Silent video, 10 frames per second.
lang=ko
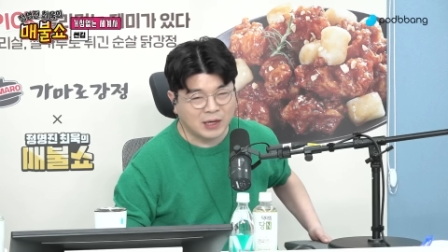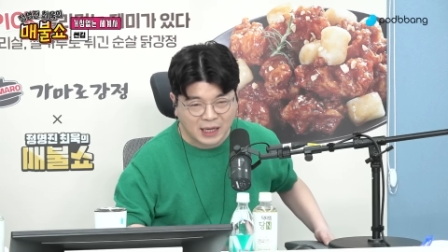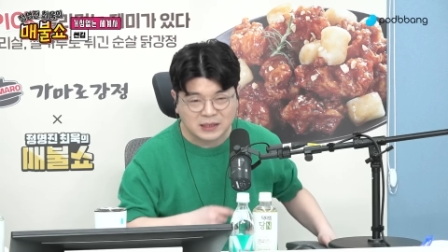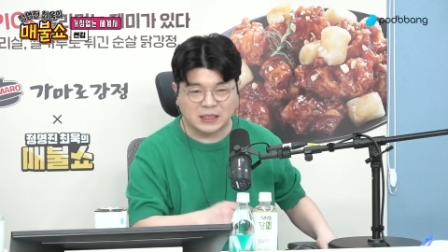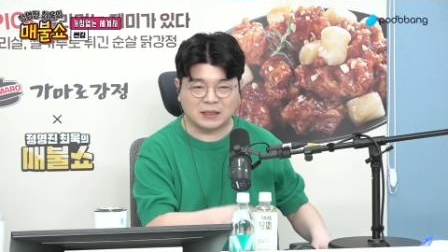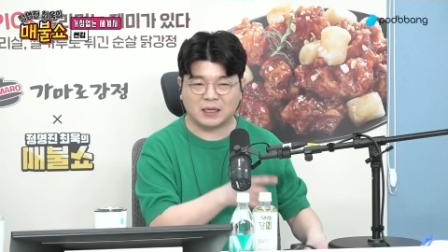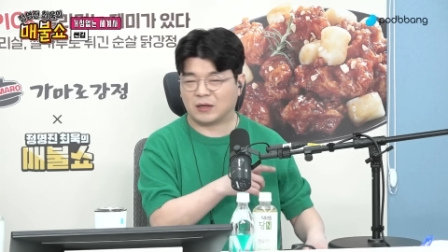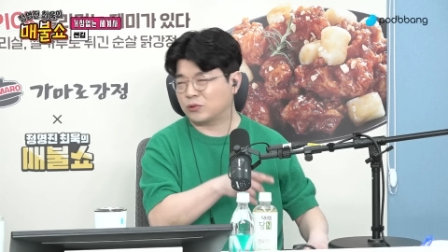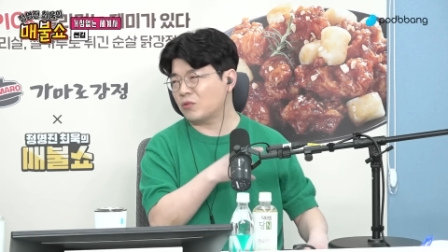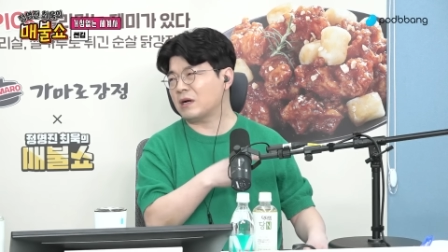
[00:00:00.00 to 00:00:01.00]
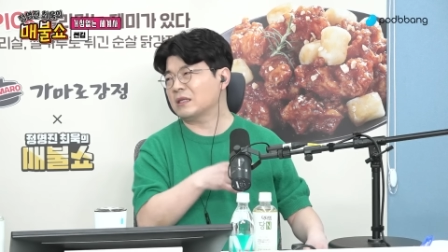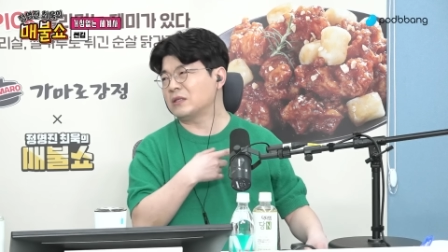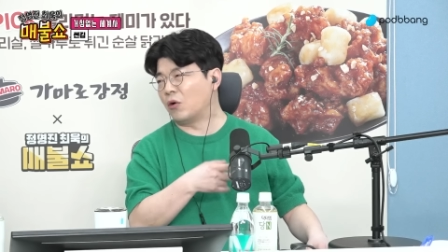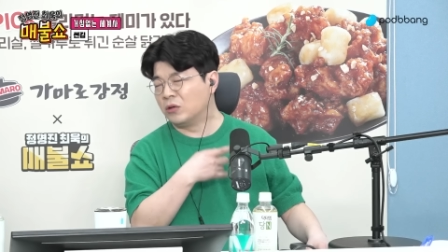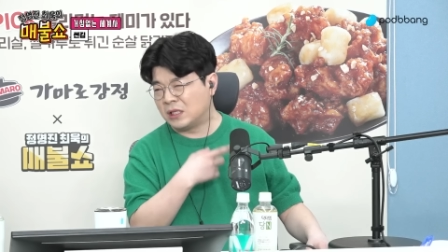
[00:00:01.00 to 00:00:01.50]
아진 똑같이 하더라고.
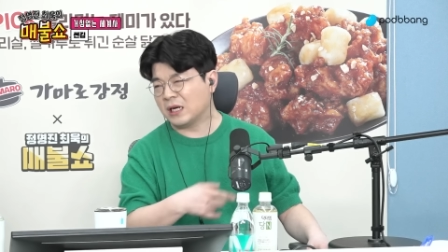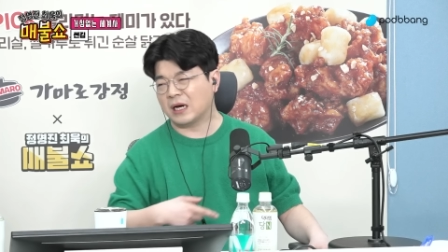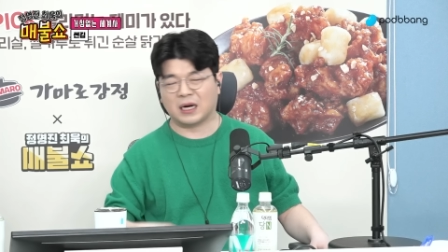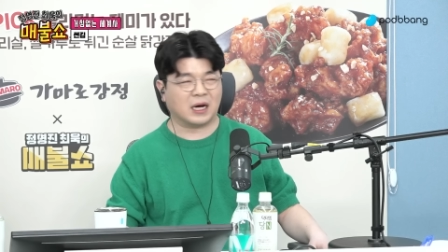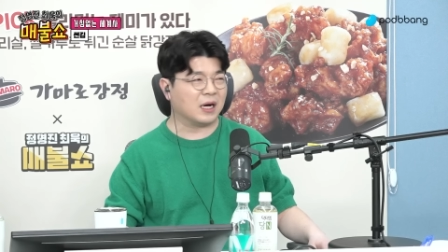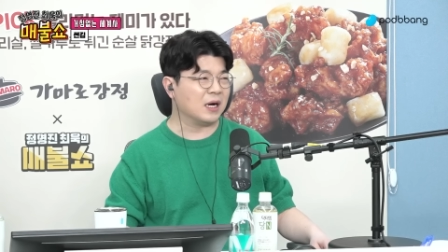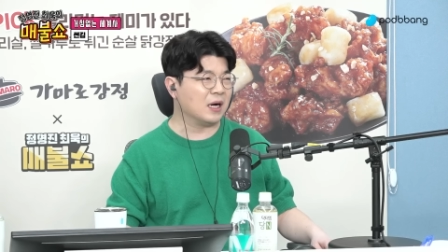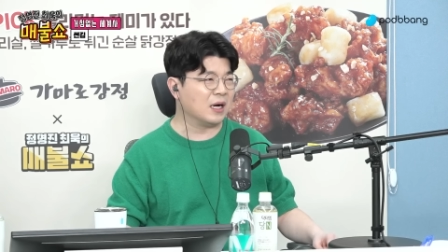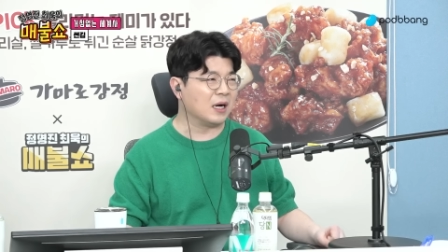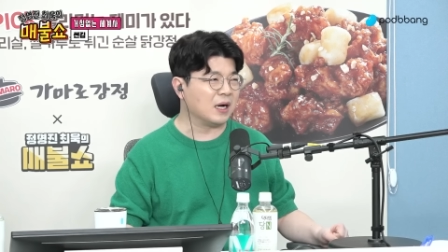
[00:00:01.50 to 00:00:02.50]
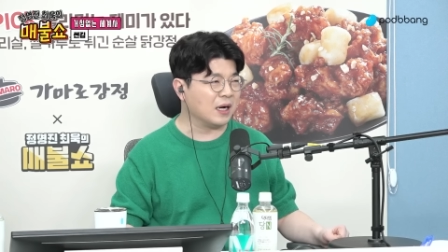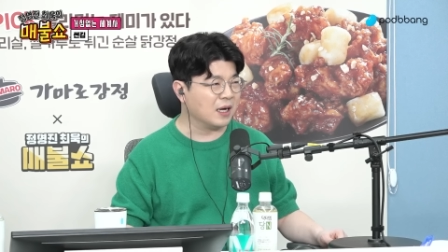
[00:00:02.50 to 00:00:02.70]
똑같이. 아니 내가 어, 매부쇼에서 내가